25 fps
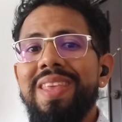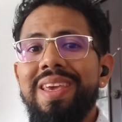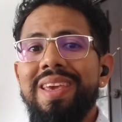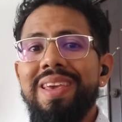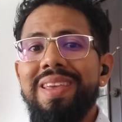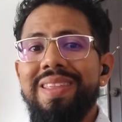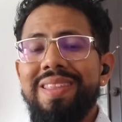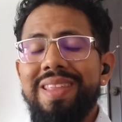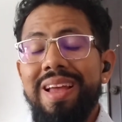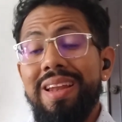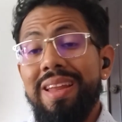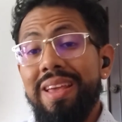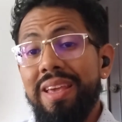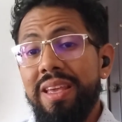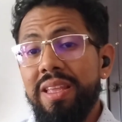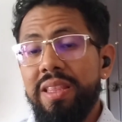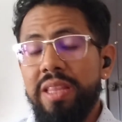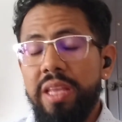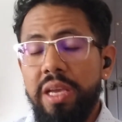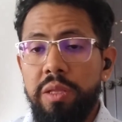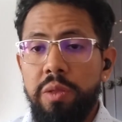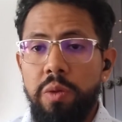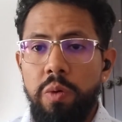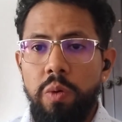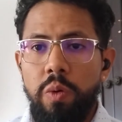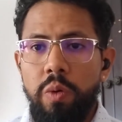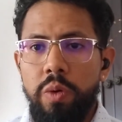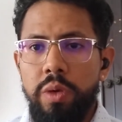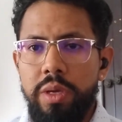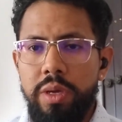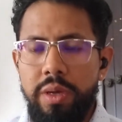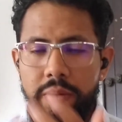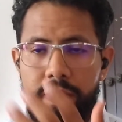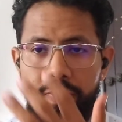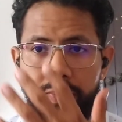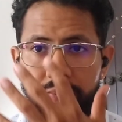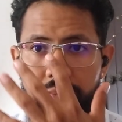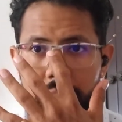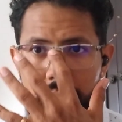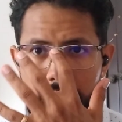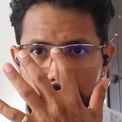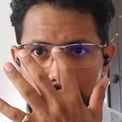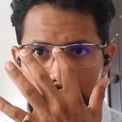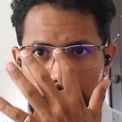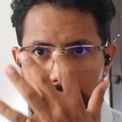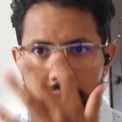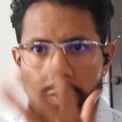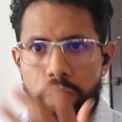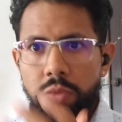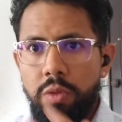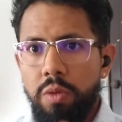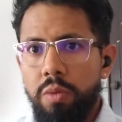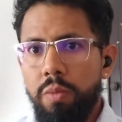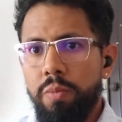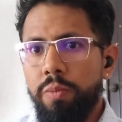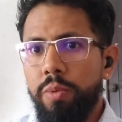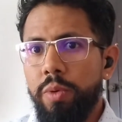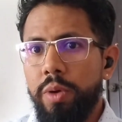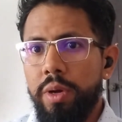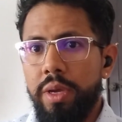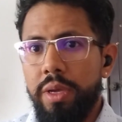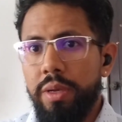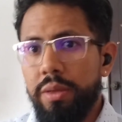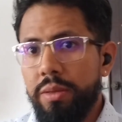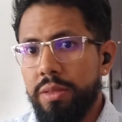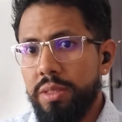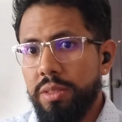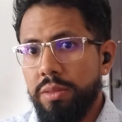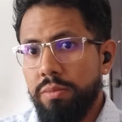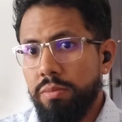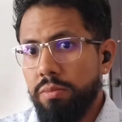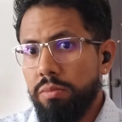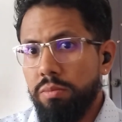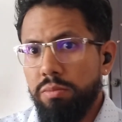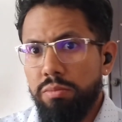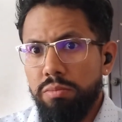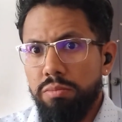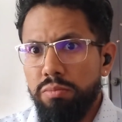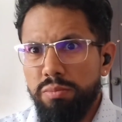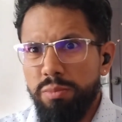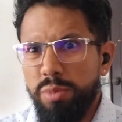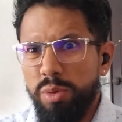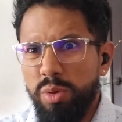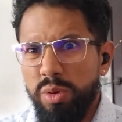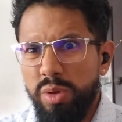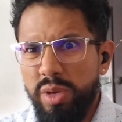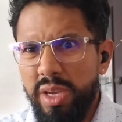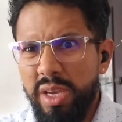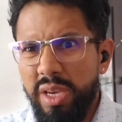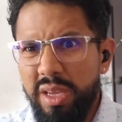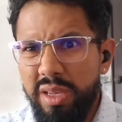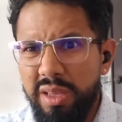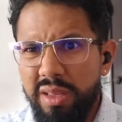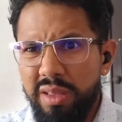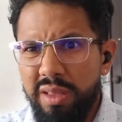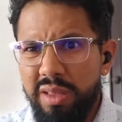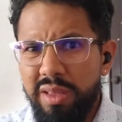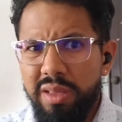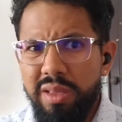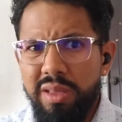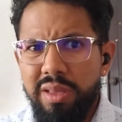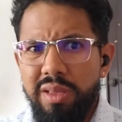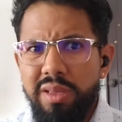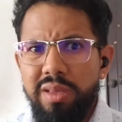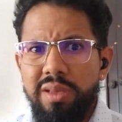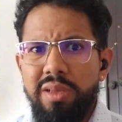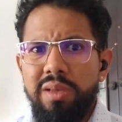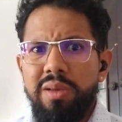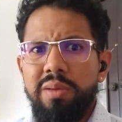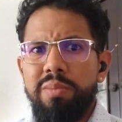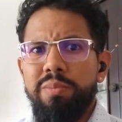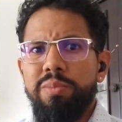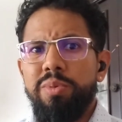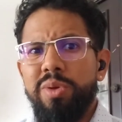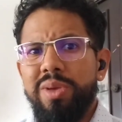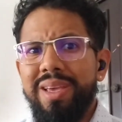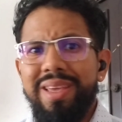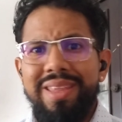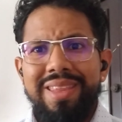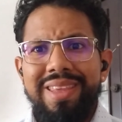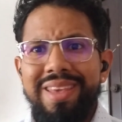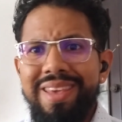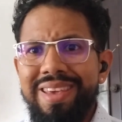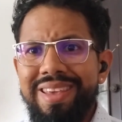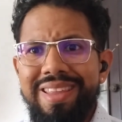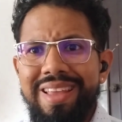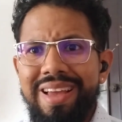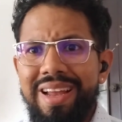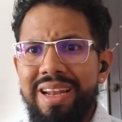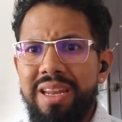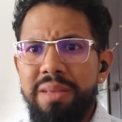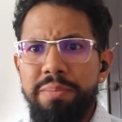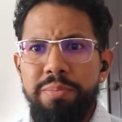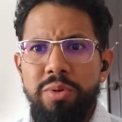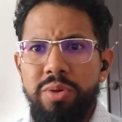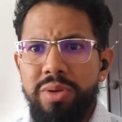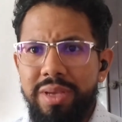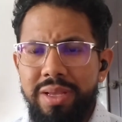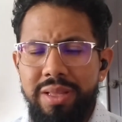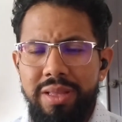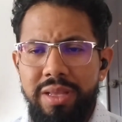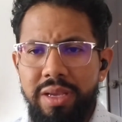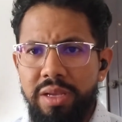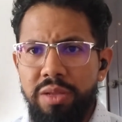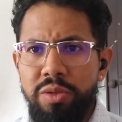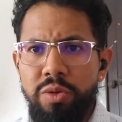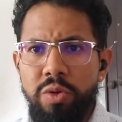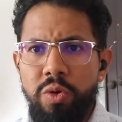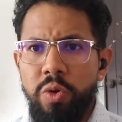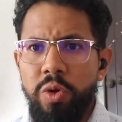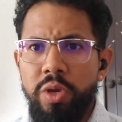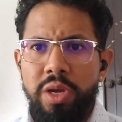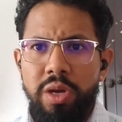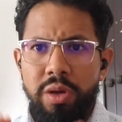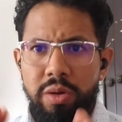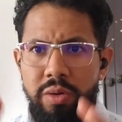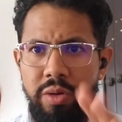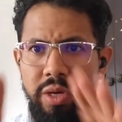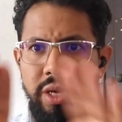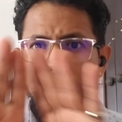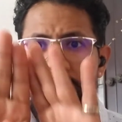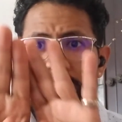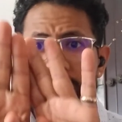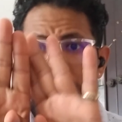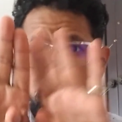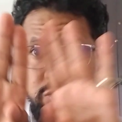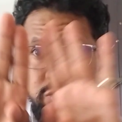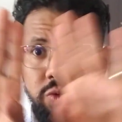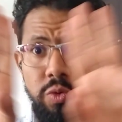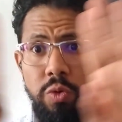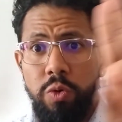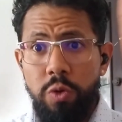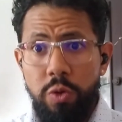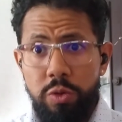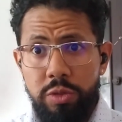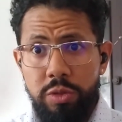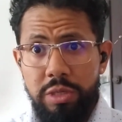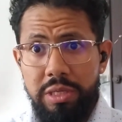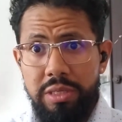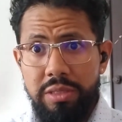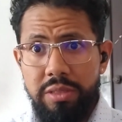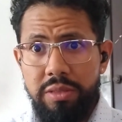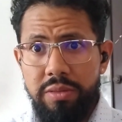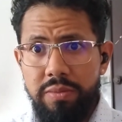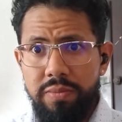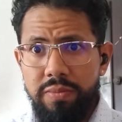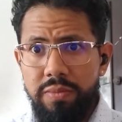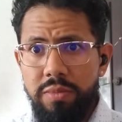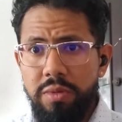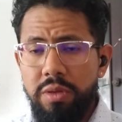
digital y tecnológica. Pues, ¿por qué? ¿Por qué digital y por qué tecnológica? son dos cosas.